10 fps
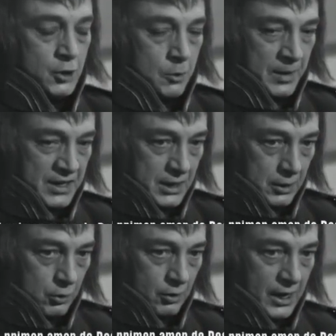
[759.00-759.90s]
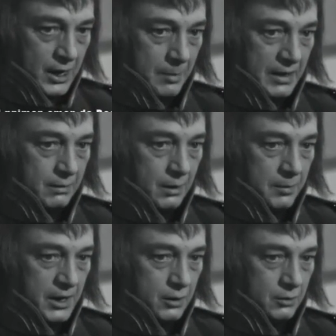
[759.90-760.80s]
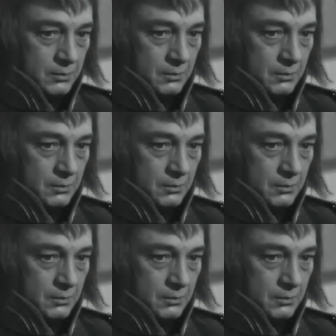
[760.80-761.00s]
Yo presiento claramente el mío.